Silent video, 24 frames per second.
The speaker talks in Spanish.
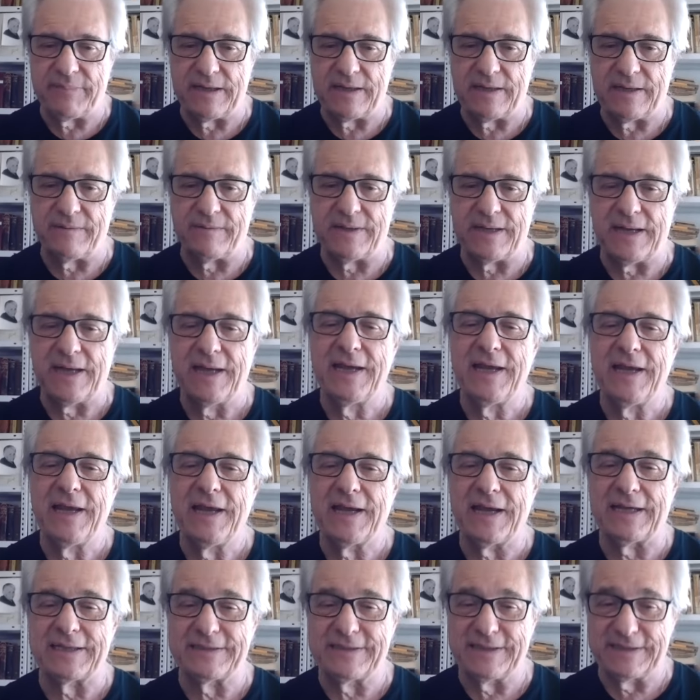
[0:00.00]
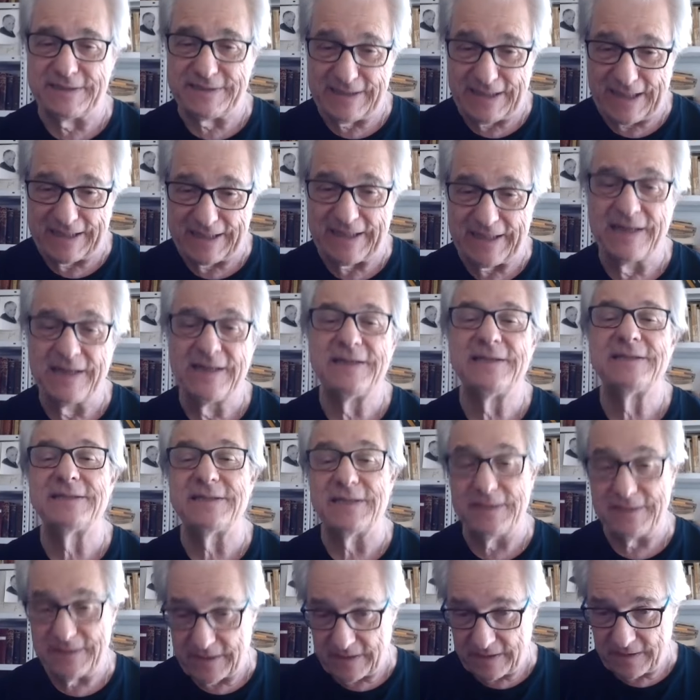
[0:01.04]
palabra castellana
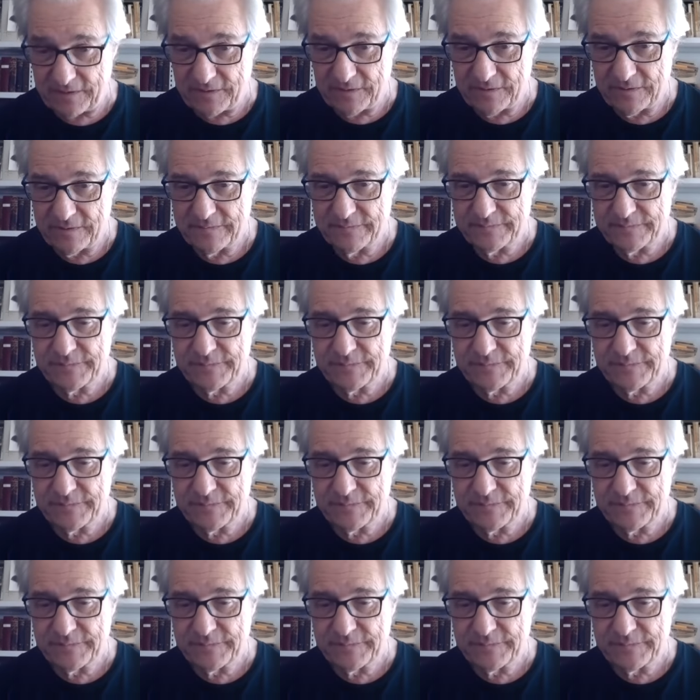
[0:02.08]
sentido.